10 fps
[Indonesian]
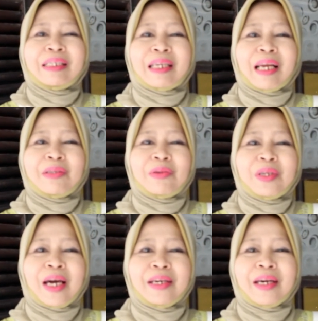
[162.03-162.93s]

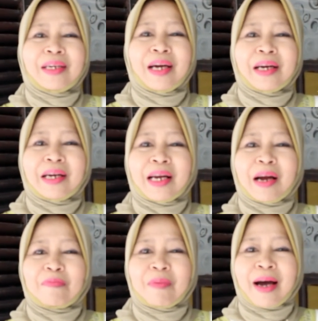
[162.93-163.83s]
Selanjutnya ya dengan
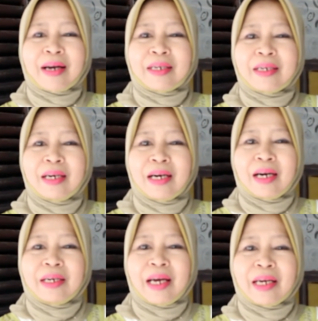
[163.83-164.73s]
harapan
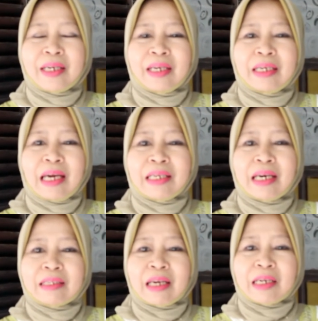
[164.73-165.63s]
dari
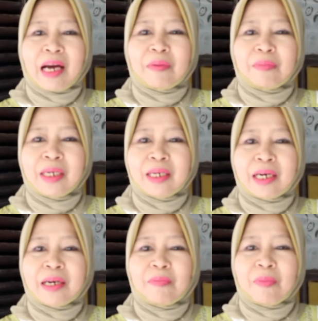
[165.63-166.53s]
yayasan kami
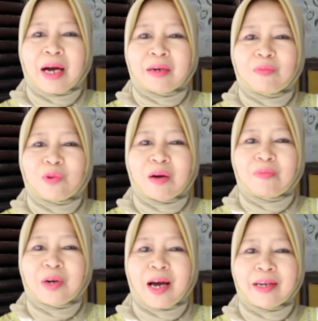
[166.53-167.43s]
ke depan
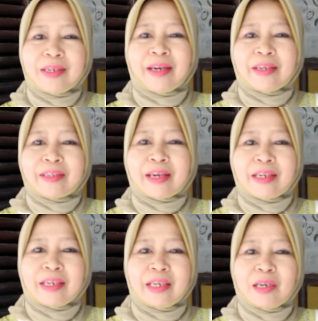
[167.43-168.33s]
mudah-mudahan yayasan
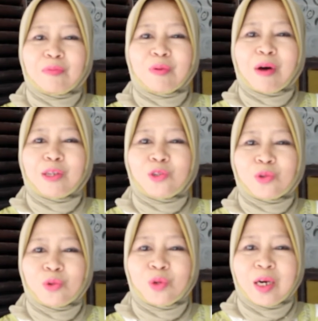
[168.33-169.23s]
ini lebih maju
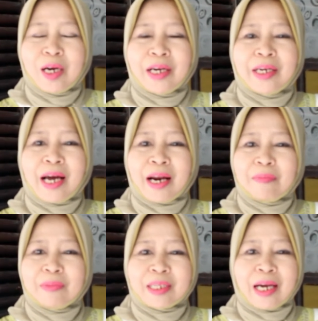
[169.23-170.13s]

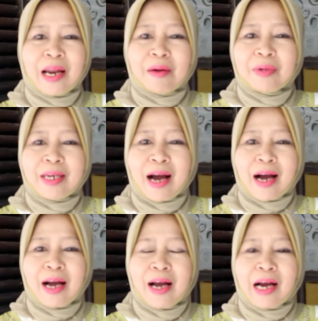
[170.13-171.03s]
dalam segala
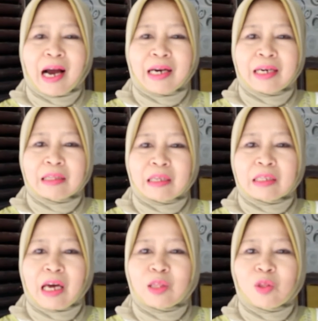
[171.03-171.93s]
bidang. Karena
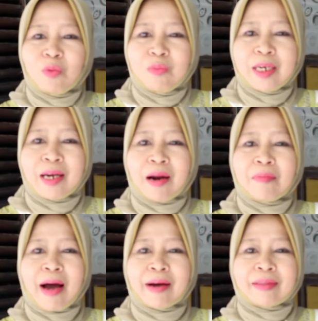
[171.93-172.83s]
tercantum di dalam
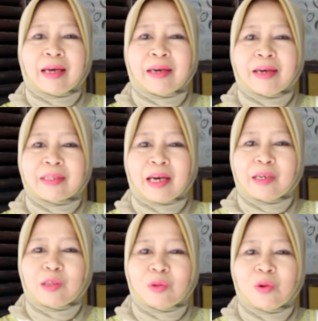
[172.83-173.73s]
akta yayasan
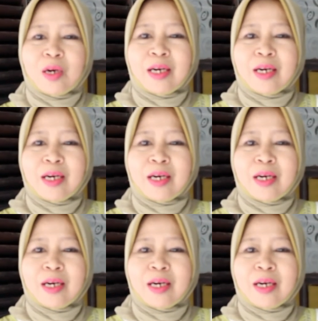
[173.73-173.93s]
itu,